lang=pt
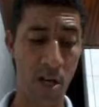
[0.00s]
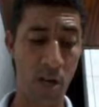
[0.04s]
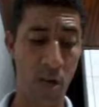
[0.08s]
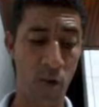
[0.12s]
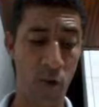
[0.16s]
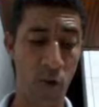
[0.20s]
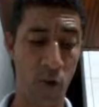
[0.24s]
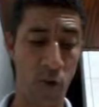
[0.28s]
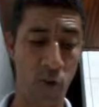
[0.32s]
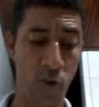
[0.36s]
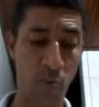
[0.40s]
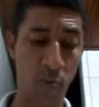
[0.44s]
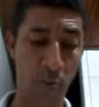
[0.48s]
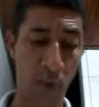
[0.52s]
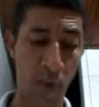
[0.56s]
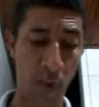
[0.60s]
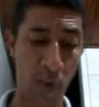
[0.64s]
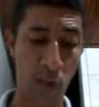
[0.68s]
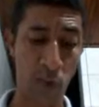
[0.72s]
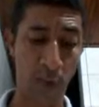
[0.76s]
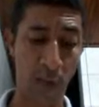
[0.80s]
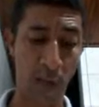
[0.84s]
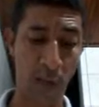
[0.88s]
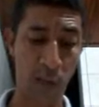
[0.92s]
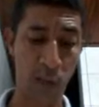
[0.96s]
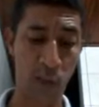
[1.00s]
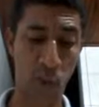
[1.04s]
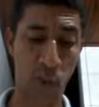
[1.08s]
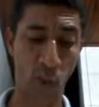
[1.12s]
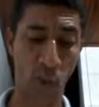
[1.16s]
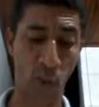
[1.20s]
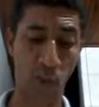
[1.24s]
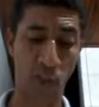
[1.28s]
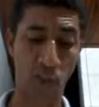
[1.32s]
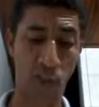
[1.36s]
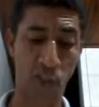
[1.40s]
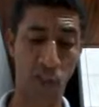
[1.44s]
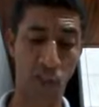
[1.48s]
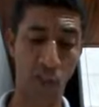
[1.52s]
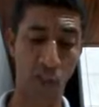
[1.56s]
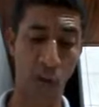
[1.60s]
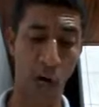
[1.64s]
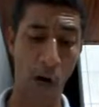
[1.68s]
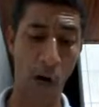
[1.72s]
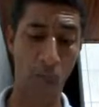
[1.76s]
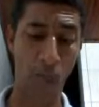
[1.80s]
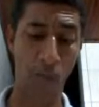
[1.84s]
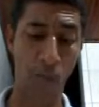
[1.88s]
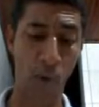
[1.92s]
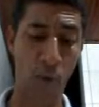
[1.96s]
e os meus pastores
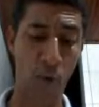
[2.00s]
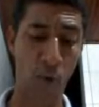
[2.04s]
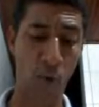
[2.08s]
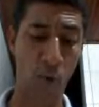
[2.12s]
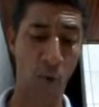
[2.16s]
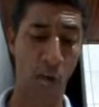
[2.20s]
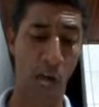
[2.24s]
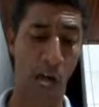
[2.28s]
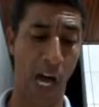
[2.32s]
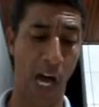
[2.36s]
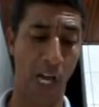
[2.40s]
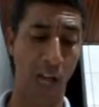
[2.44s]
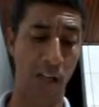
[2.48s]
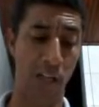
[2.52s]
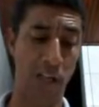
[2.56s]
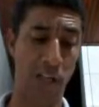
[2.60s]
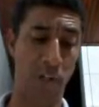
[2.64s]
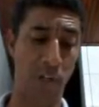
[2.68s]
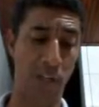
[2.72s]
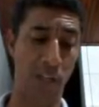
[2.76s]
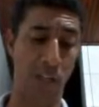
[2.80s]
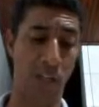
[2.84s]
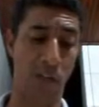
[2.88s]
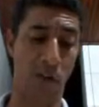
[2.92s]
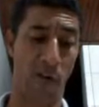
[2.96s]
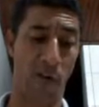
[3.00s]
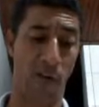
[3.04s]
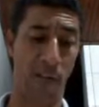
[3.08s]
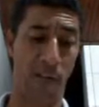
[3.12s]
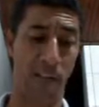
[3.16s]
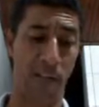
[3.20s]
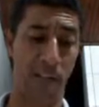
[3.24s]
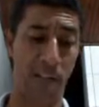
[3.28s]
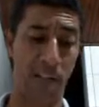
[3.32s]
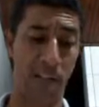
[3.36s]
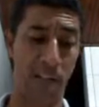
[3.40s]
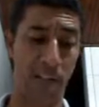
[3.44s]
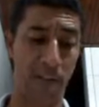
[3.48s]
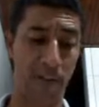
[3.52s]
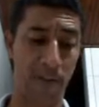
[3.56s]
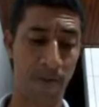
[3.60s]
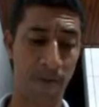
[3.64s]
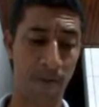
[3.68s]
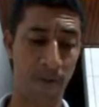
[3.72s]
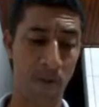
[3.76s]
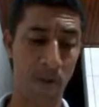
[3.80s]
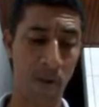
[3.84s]
não procuraram as minhas ovelhas,